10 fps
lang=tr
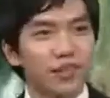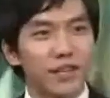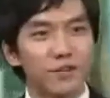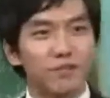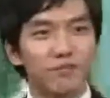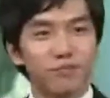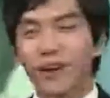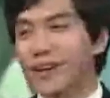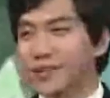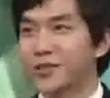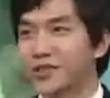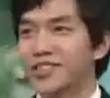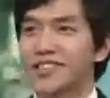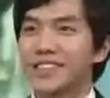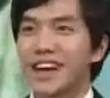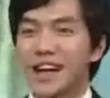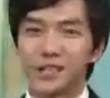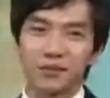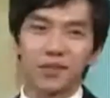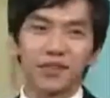Çünkü mide
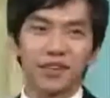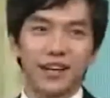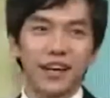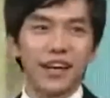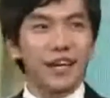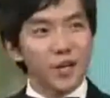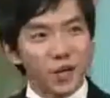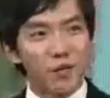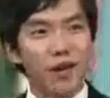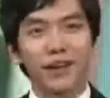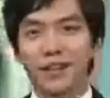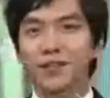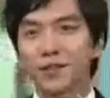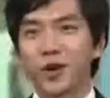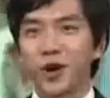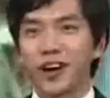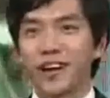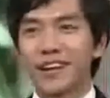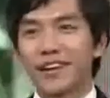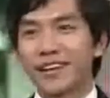üzerinde astım, bronşit, ülser,
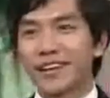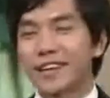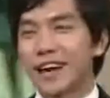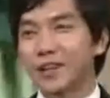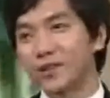gastrit gibi